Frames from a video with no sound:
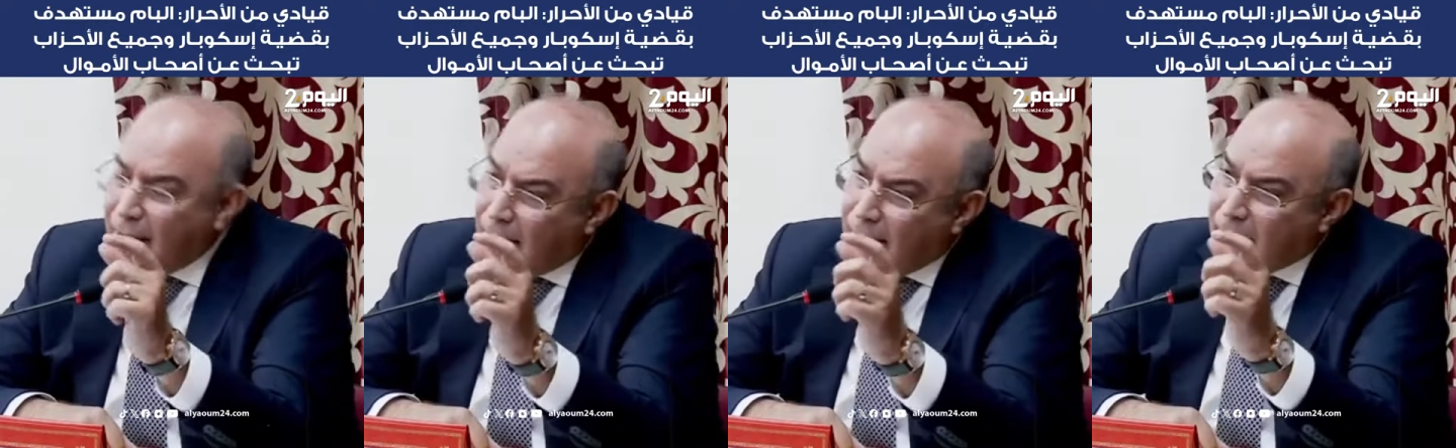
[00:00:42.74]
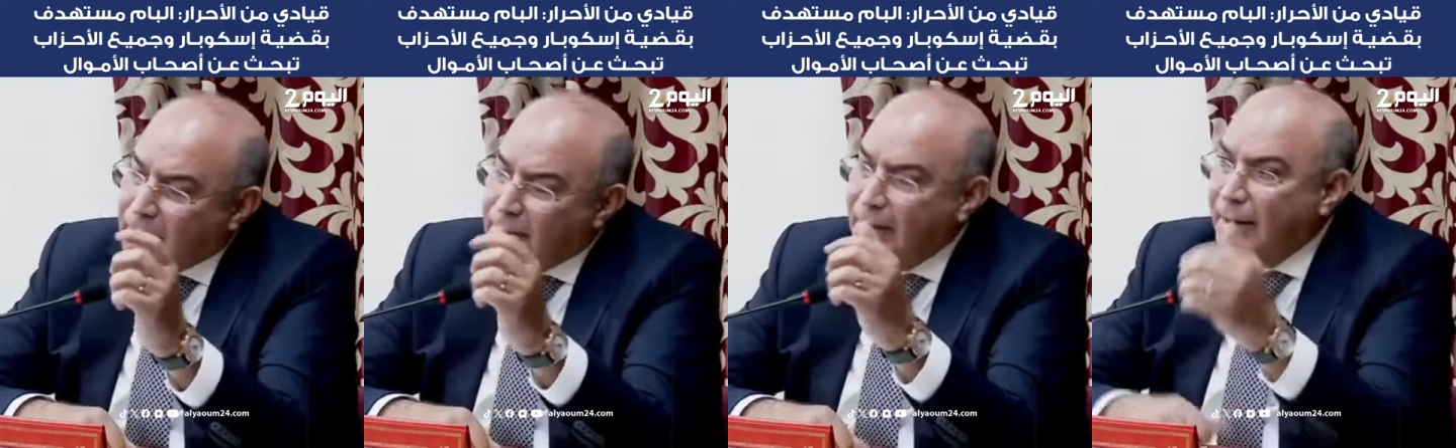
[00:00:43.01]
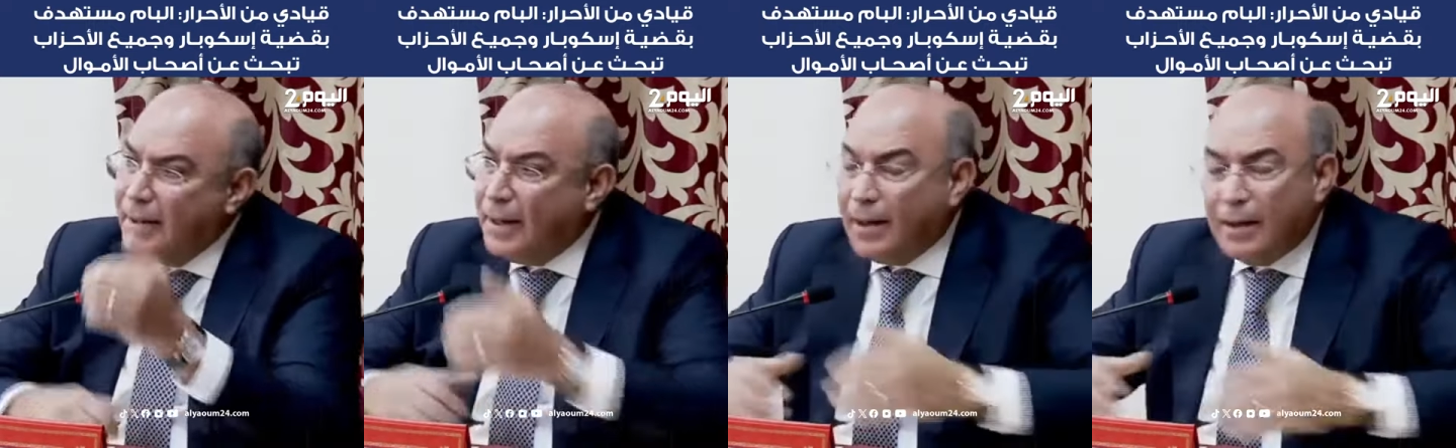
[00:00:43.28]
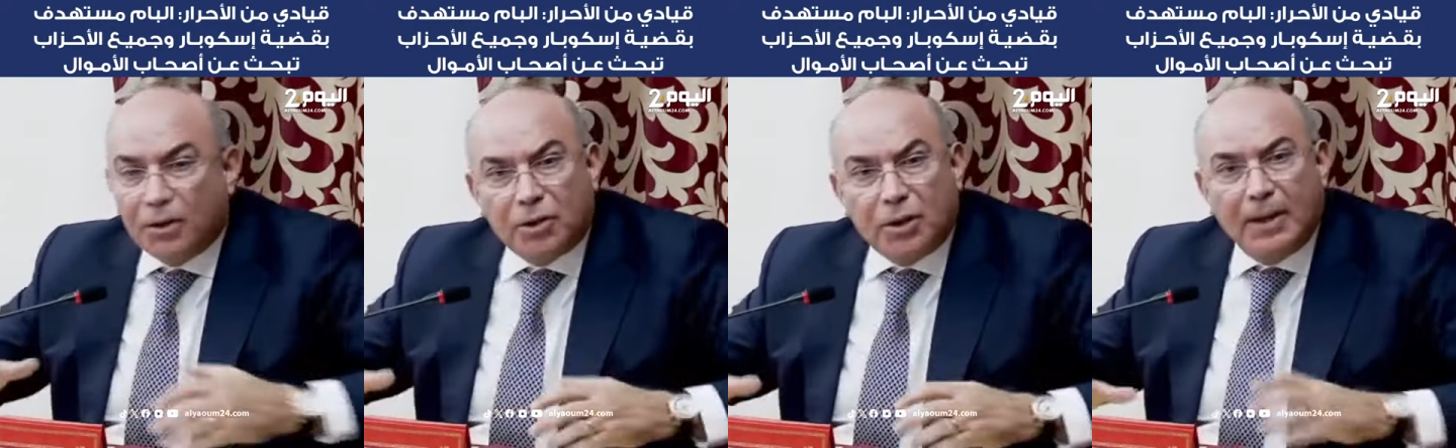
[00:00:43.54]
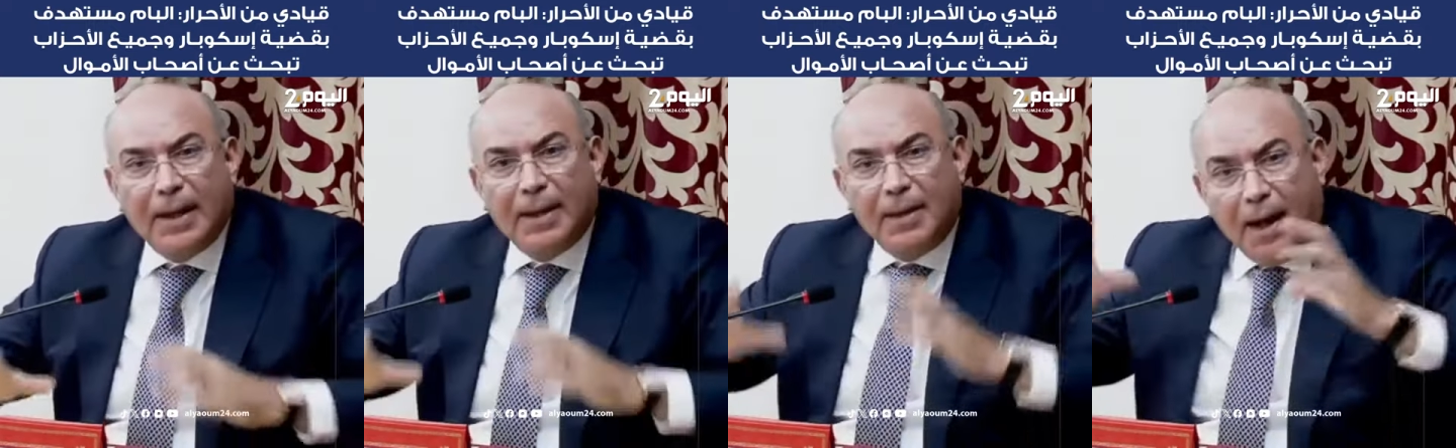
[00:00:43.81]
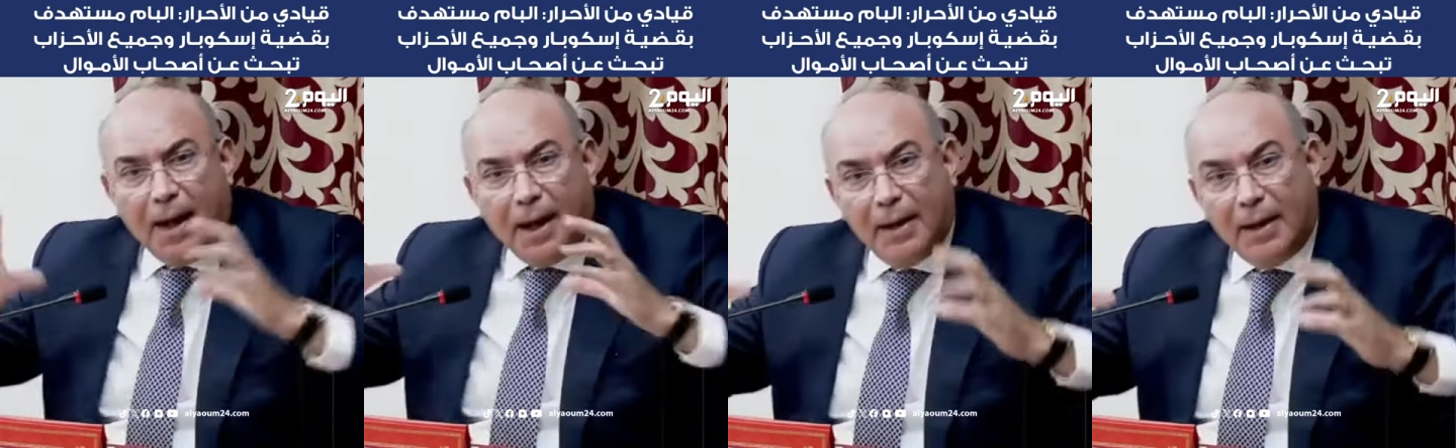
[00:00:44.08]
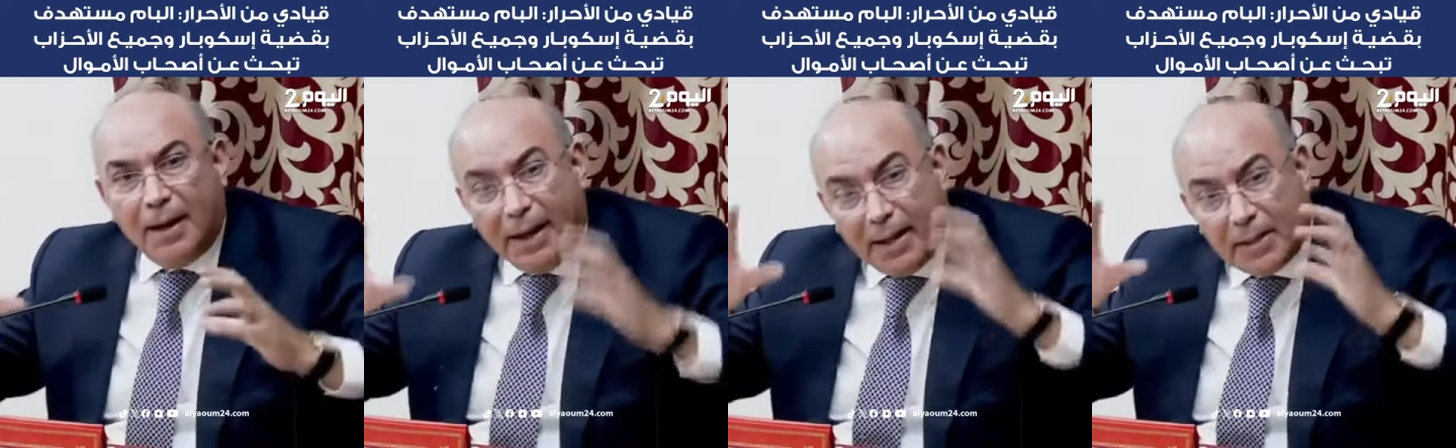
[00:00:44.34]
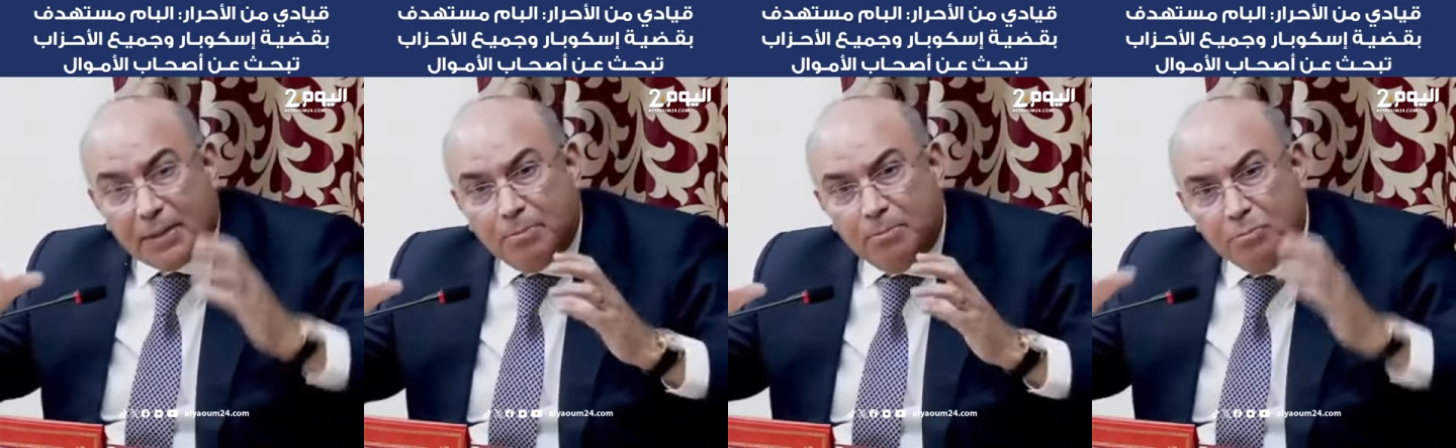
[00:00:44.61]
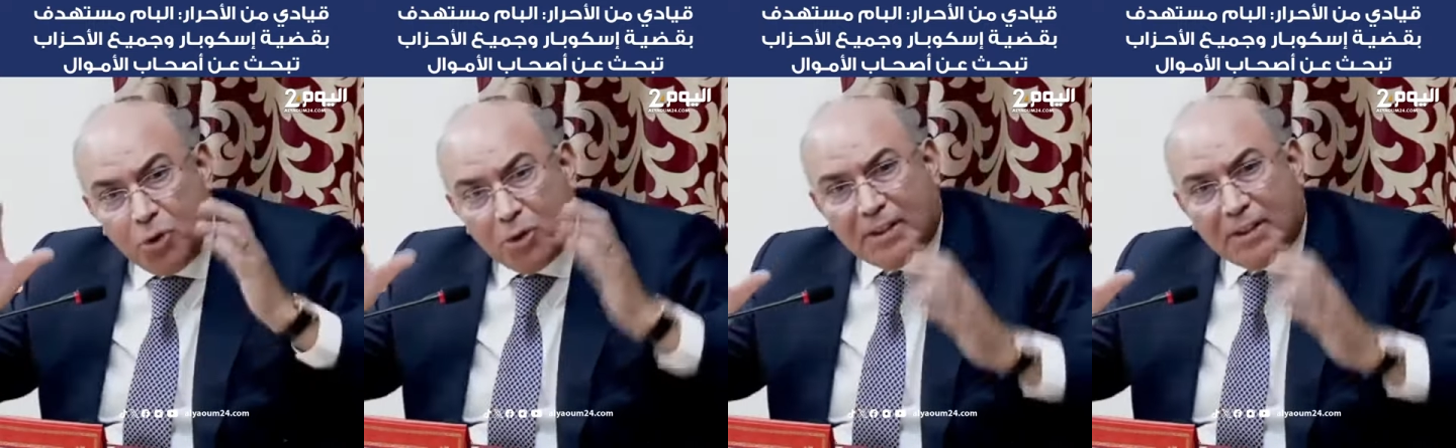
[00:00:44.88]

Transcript: لا لان لان الحزب